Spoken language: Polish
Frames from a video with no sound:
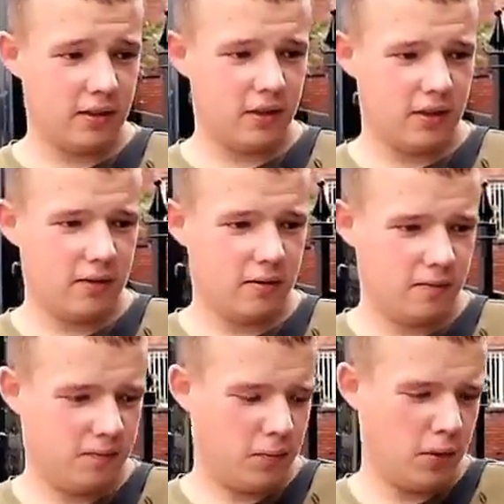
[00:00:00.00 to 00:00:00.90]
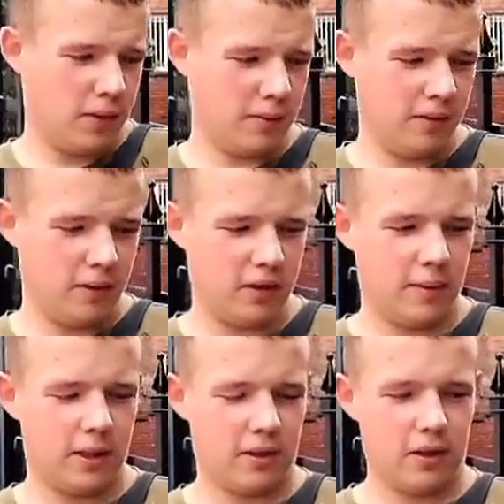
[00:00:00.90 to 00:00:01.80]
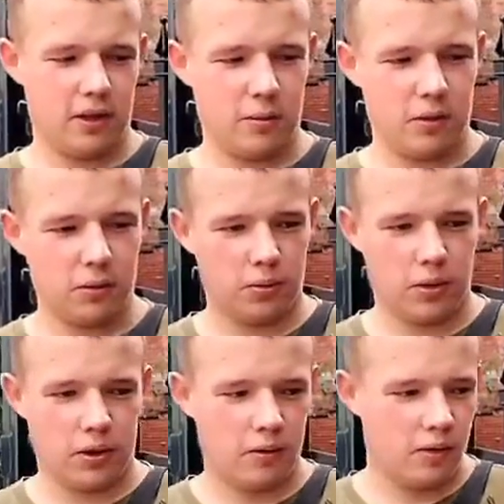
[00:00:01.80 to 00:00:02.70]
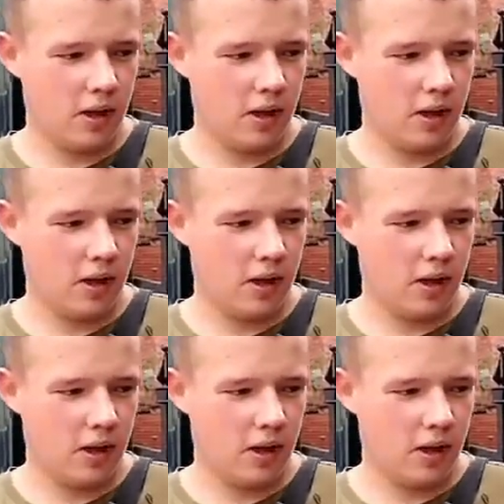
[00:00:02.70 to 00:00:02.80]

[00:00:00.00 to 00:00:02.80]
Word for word: to próby odbywały się na balkonie Domu Kultury,